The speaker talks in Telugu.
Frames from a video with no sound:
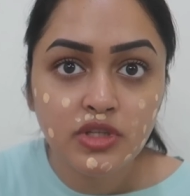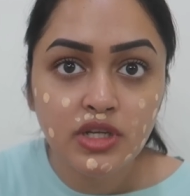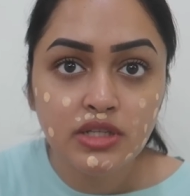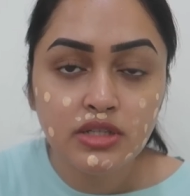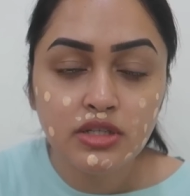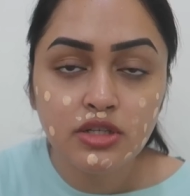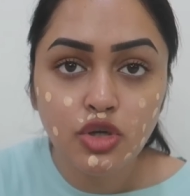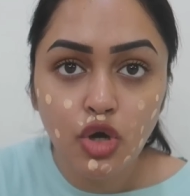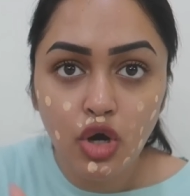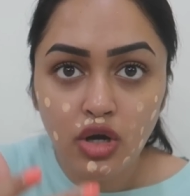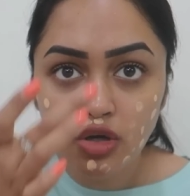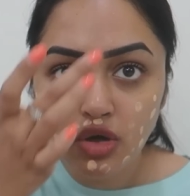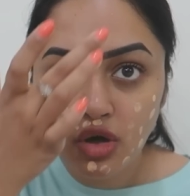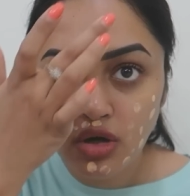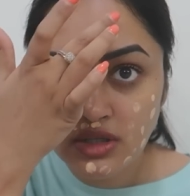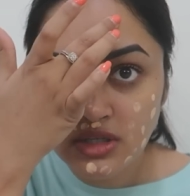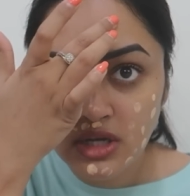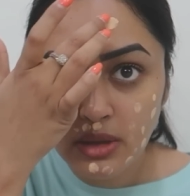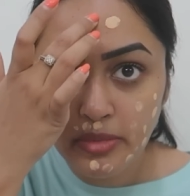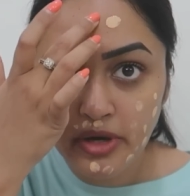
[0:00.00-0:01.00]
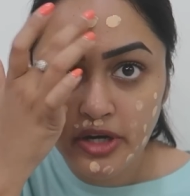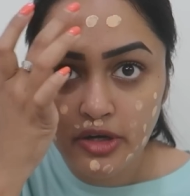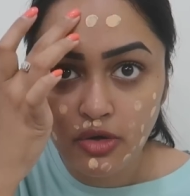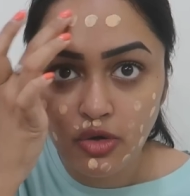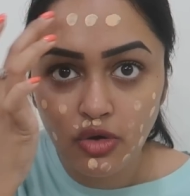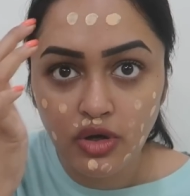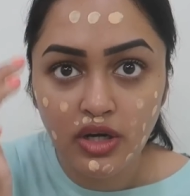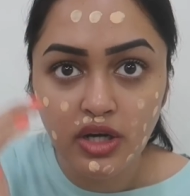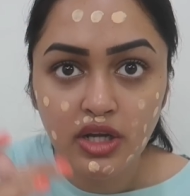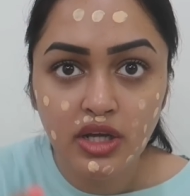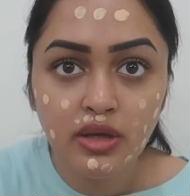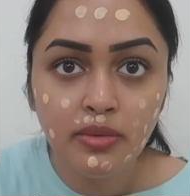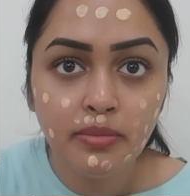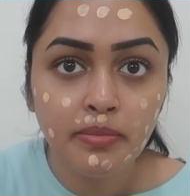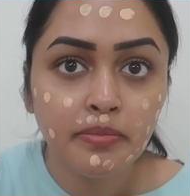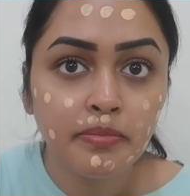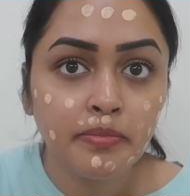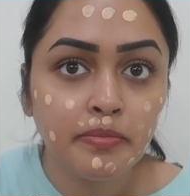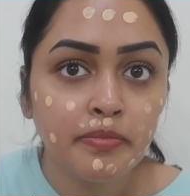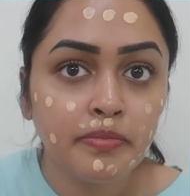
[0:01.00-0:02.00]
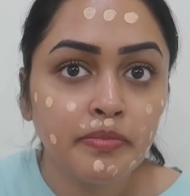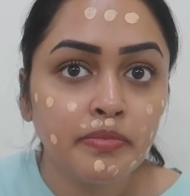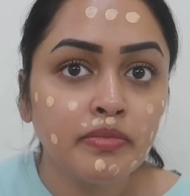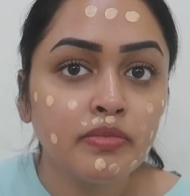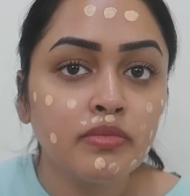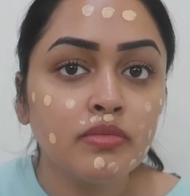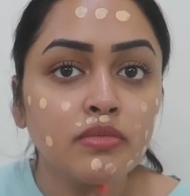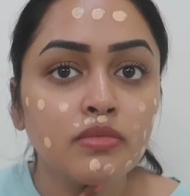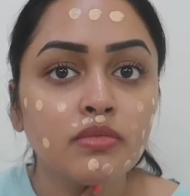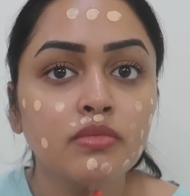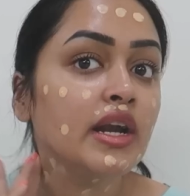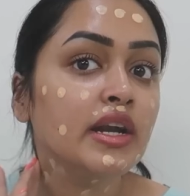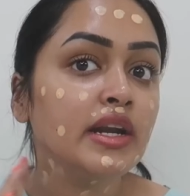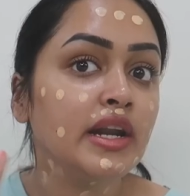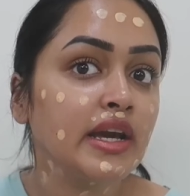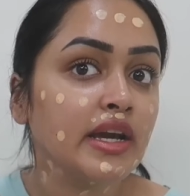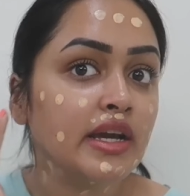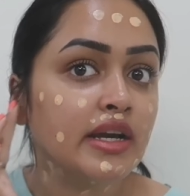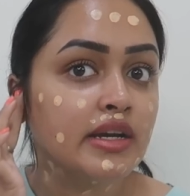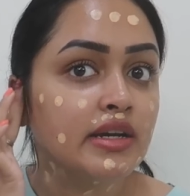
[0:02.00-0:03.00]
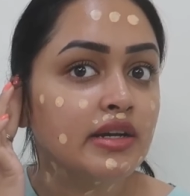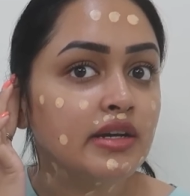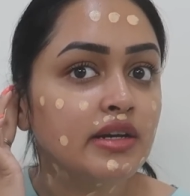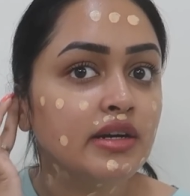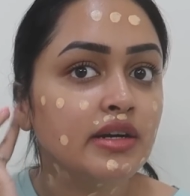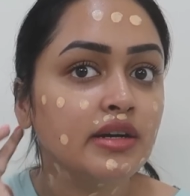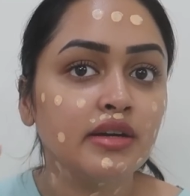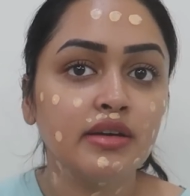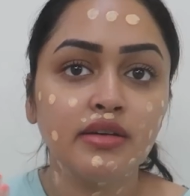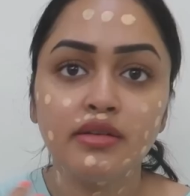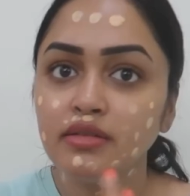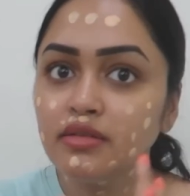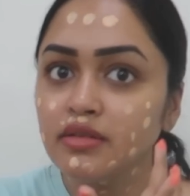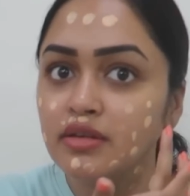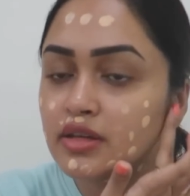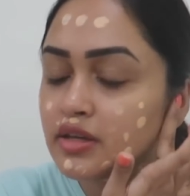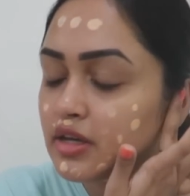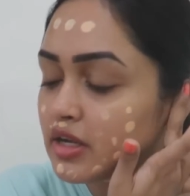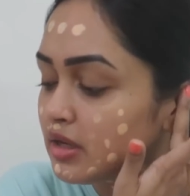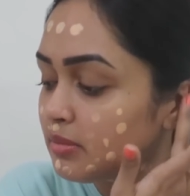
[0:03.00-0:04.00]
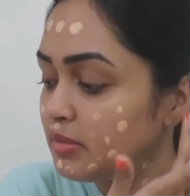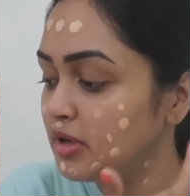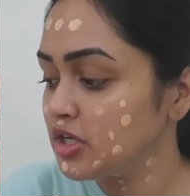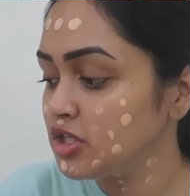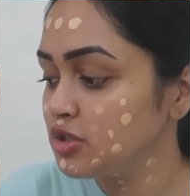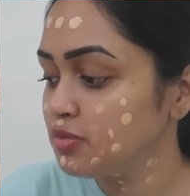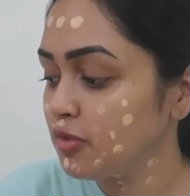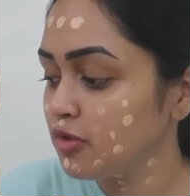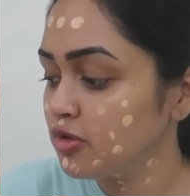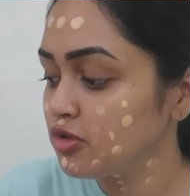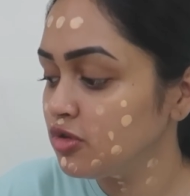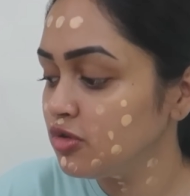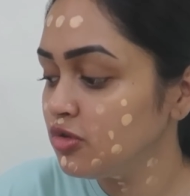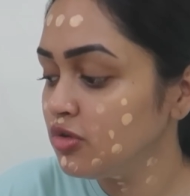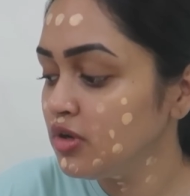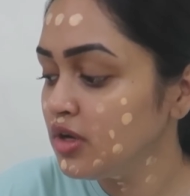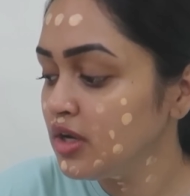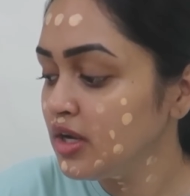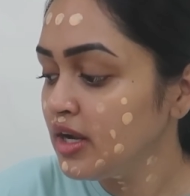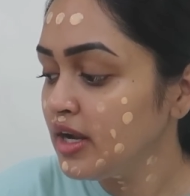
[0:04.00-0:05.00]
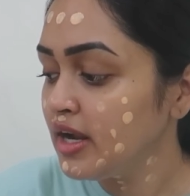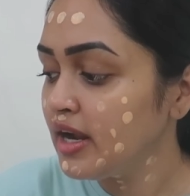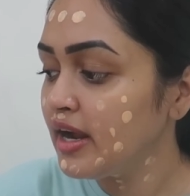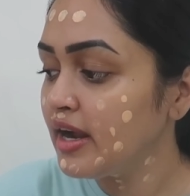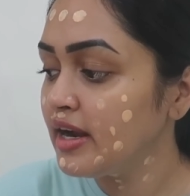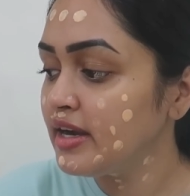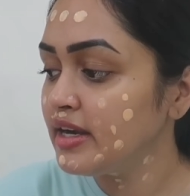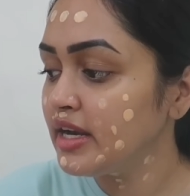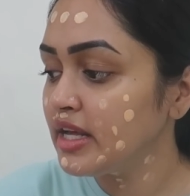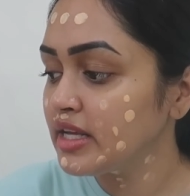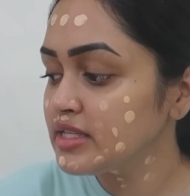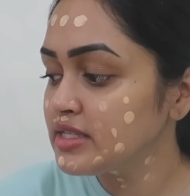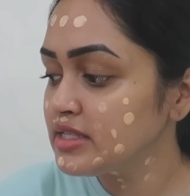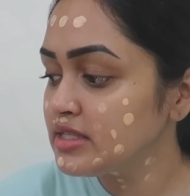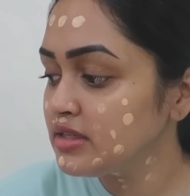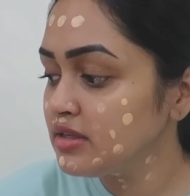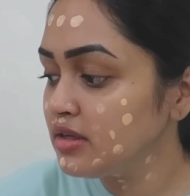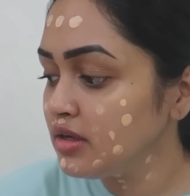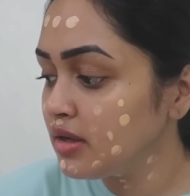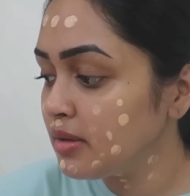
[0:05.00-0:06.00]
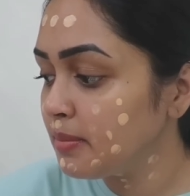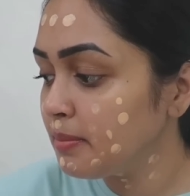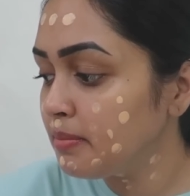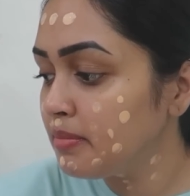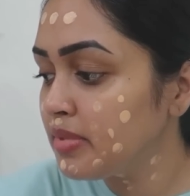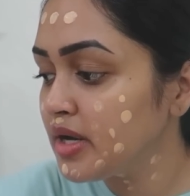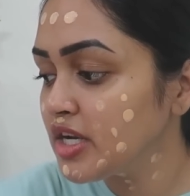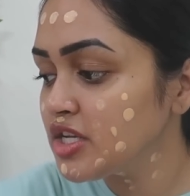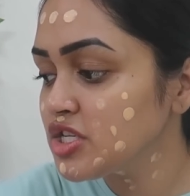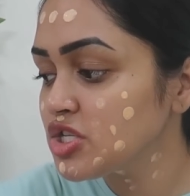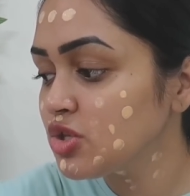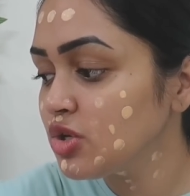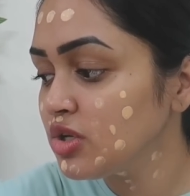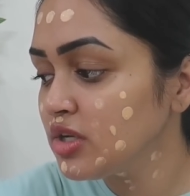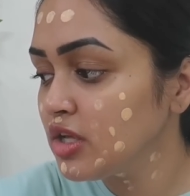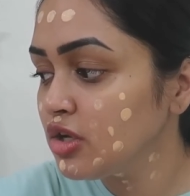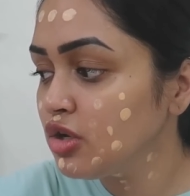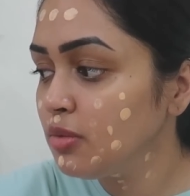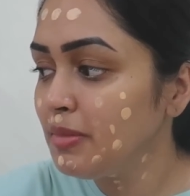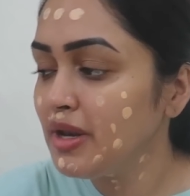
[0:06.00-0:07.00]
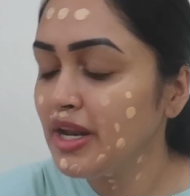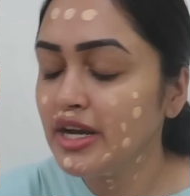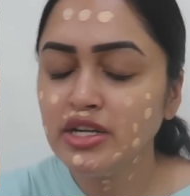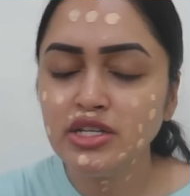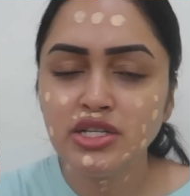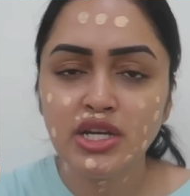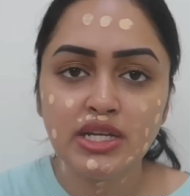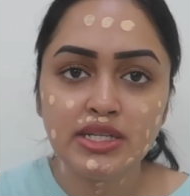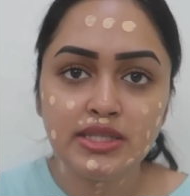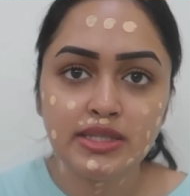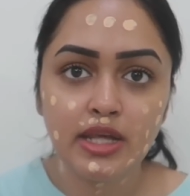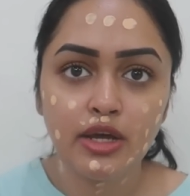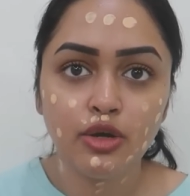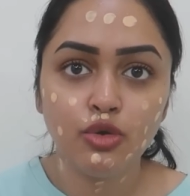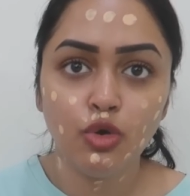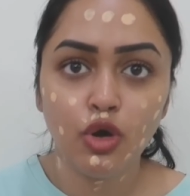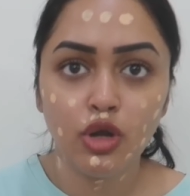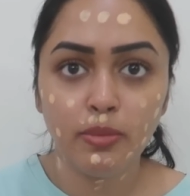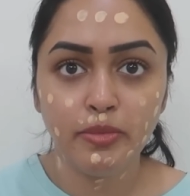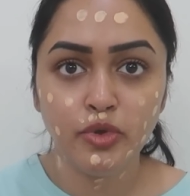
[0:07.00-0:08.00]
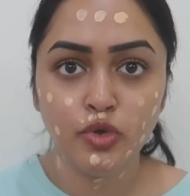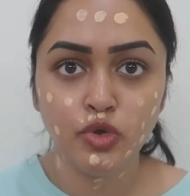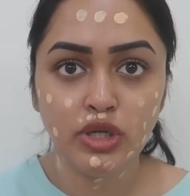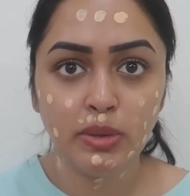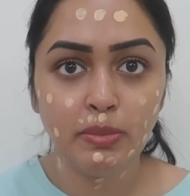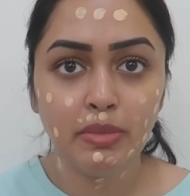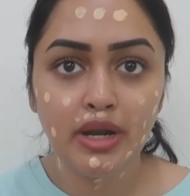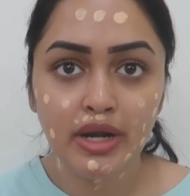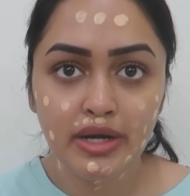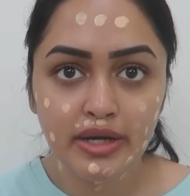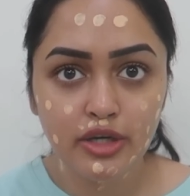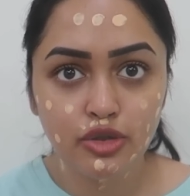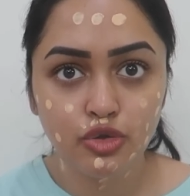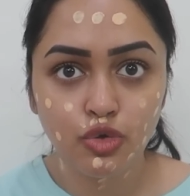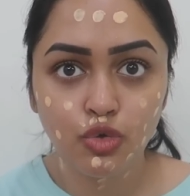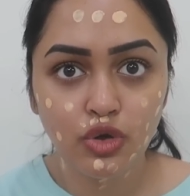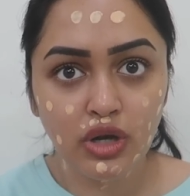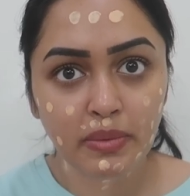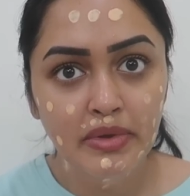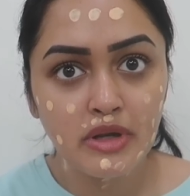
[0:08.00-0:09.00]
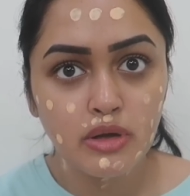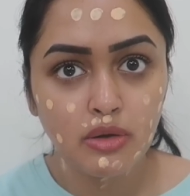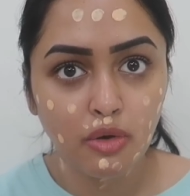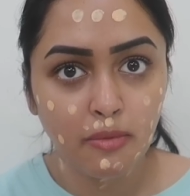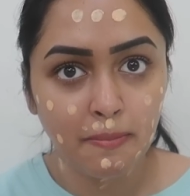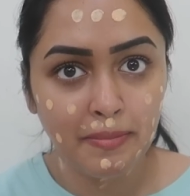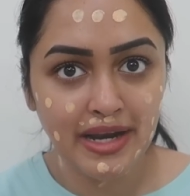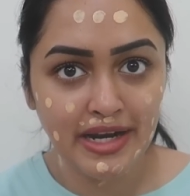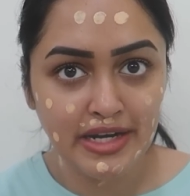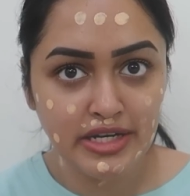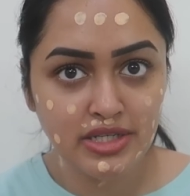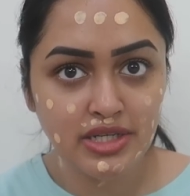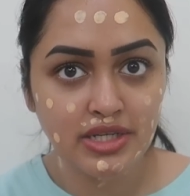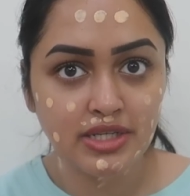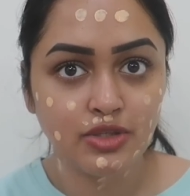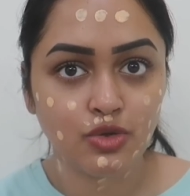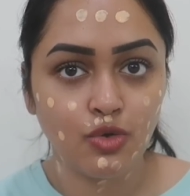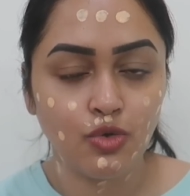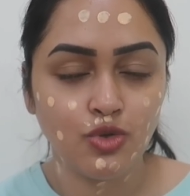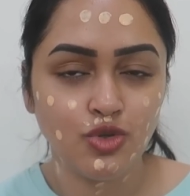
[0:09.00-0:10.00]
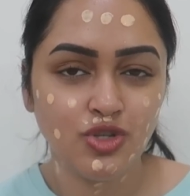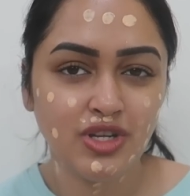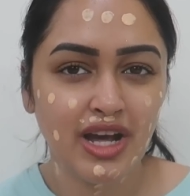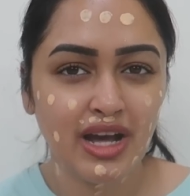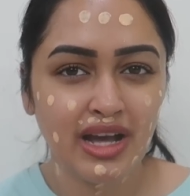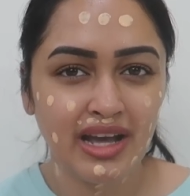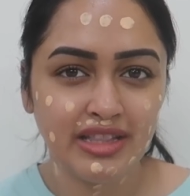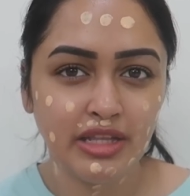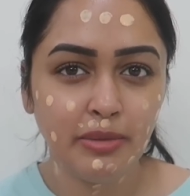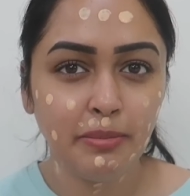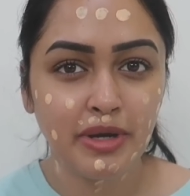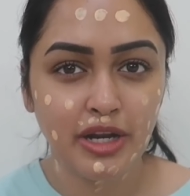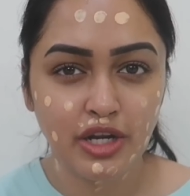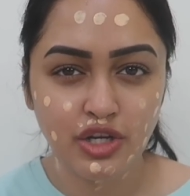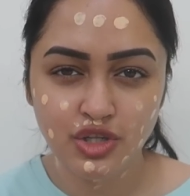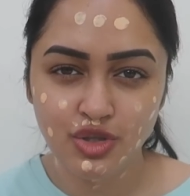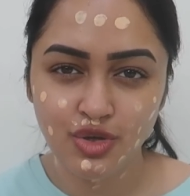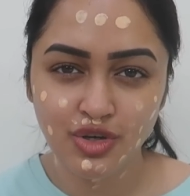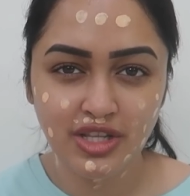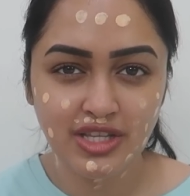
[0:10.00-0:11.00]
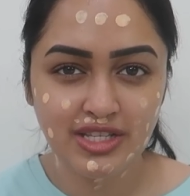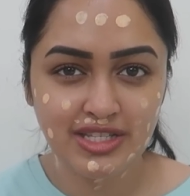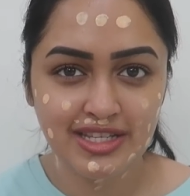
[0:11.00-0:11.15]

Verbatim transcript: జస్ట్ డాట్ డాట్స్లో పెట్టుకోండి అండ్ నెక్ ఇవన్నీ మర్చిపోవద్దు అండ్ నెక్స్ట్ బ్రష్తో నేను బ్లెండ్ చేస్తున్నాను ఆర్ బ్యూటీ బ్లెండర్తో కూడా మీరు బ్లెండ్ చేసుకోవచ్చు నాకైతే బ్రష్తోనే